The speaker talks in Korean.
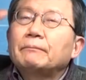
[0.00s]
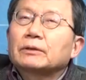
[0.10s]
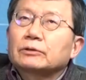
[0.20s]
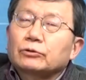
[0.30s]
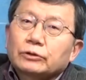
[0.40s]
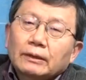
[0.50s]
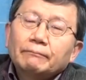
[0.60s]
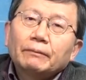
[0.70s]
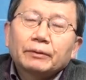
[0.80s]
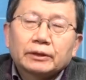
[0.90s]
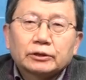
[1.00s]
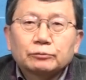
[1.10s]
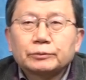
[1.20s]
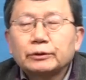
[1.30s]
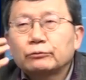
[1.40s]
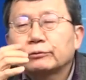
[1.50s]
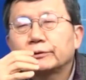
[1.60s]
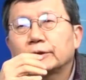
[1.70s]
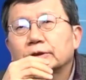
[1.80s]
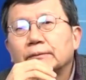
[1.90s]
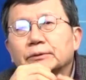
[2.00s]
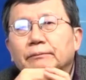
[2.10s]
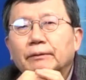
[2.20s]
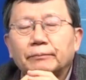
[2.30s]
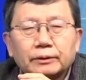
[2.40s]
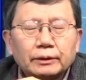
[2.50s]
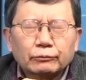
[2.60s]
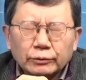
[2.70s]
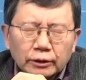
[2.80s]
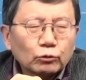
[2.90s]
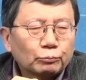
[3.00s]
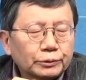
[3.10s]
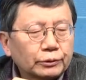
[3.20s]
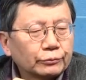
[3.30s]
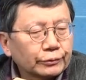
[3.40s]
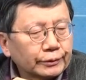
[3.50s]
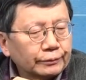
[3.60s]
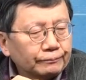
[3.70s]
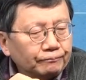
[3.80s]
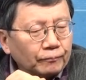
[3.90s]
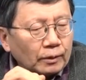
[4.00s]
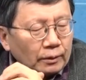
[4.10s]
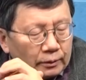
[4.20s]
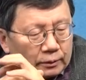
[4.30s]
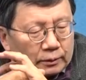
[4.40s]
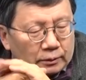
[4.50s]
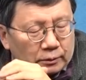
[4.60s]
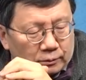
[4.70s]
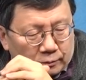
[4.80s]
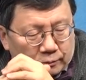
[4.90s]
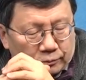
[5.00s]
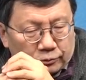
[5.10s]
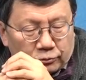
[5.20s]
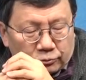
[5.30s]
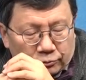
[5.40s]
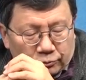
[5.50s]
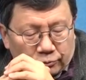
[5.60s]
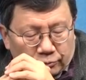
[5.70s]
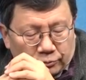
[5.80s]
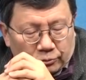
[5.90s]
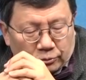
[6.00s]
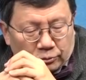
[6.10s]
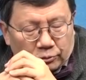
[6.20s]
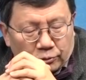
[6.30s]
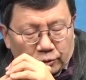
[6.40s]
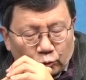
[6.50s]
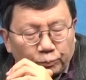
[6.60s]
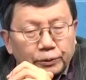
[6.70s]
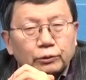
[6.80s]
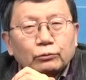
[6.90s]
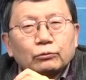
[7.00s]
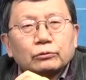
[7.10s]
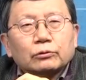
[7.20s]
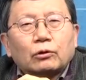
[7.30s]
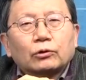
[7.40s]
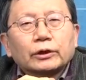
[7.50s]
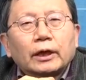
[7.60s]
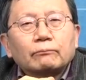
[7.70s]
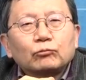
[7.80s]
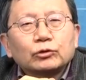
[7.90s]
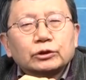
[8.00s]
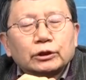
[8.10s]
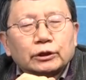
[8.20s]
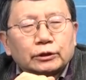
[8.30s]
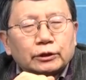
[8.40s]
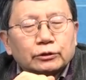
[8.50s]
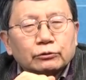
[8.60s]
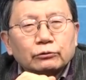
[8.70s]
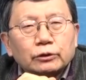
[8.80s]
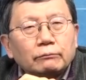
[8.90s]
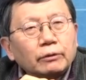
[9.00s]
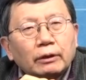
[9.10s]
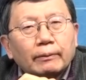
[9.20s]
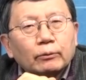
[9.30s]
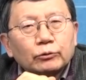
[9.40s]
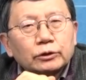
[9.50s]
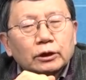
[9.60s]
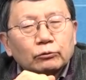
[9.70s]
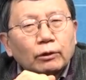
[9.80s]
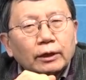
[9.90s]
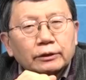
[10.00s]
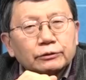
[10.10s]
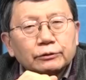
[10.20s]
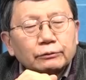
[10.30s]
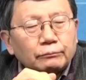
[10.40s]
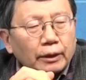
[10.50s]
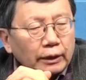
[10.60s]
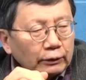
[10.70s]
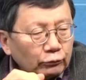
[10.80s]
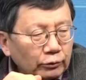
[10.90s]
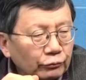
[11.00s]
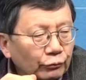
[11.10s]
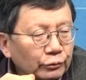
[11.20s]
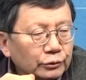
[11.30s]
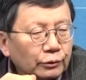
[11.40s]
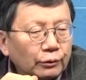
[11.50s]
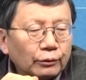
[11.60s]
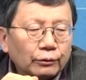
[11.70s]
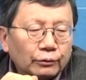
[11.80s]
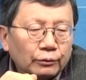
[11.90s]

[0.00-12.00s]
메타, 저게 삼만 메타쯤 띄운 건데, 삼, 사만 메타. 굉장히 높이 띄운 거예요. 어, 그, 그렇게 높이 띄우는 거대한 물체에 대해서 인민해방군이 작동 안 했어요? 말이 안 되는 소리죠.